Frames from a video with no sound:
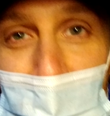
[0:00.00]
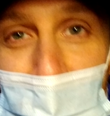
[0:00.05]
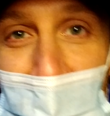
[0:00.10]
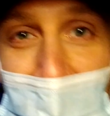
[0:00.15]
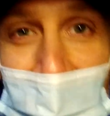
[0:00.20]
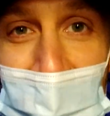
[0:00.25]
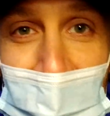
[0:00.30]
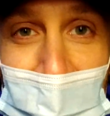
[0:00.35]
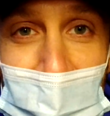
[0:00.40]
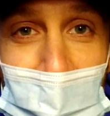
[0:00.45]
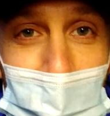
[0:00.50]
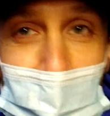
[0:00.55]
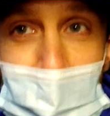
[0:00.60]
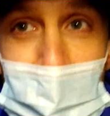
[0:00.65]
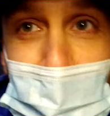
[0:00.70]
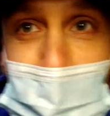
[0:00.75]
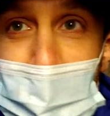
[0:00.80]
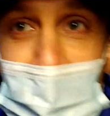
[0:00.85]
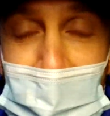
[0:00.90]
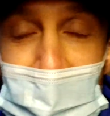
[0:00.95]
Anche
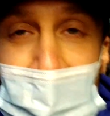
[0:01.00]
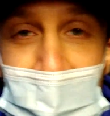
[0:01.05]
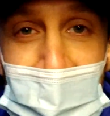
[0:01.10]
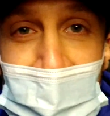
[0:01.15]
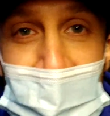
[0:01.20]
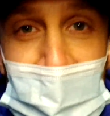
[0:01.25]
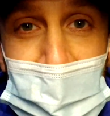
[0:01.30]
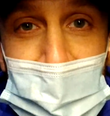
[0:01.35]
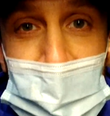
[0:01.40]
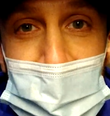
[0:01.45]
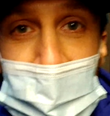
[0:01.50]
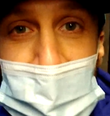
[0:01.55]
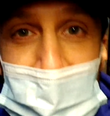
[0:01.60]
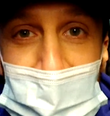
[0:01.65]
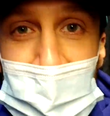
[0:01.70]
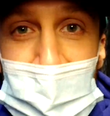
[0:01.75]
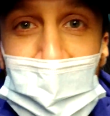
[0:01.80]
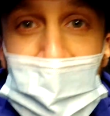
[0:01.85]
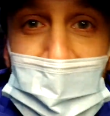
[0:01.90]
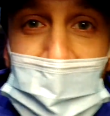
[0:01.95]
questo Natale se
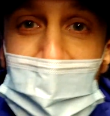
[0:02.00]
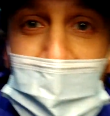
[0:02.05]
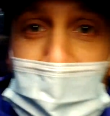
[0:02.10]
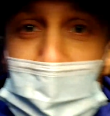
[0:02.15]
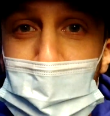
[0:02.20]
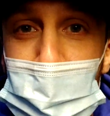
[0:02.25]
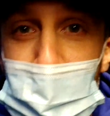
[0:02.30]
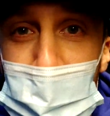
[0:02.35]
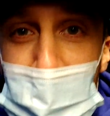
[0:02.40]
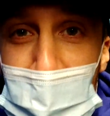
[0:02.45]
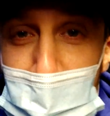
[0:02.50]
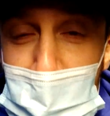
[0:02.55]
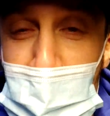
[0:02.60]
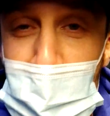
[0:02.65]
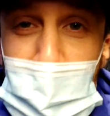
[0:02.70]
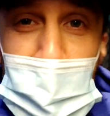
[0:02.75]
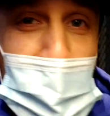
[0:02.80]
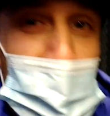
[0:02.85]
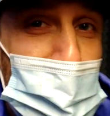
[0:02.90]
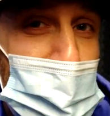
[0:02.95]
n'è andato, abbiamo
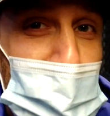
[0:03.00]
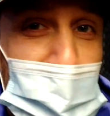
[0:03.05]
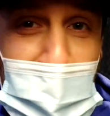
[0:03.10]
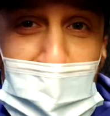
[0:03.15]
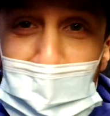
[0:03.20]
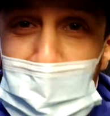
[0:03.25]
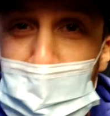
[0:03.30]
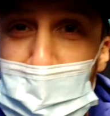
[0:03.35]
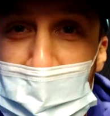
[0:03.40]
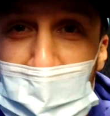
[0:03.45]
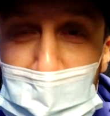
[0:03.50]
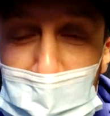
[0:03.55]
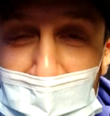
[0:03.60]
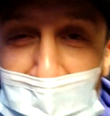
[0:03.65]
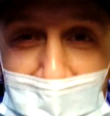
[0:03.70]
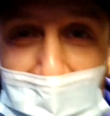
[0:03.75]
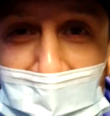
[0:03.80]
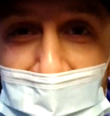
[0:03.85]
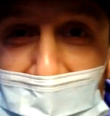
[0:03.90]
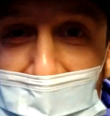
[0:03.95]
mangiato
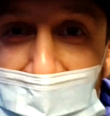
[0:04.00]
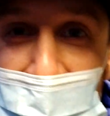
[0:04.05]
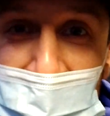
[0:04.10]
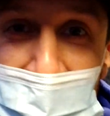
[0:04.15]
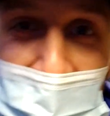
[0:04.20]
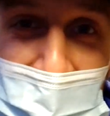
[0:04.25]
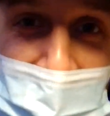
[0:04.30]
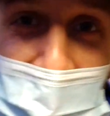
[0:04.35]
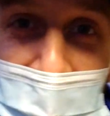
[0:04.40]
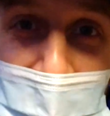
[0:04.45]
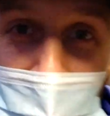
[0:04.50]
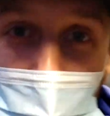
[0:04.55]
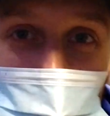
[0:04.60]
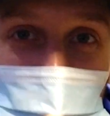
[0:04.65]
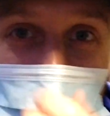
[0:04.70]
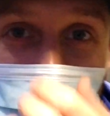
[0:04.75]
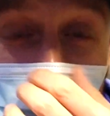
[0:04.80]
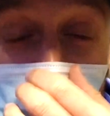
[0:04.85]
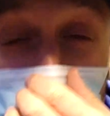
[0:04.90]
veramente come degli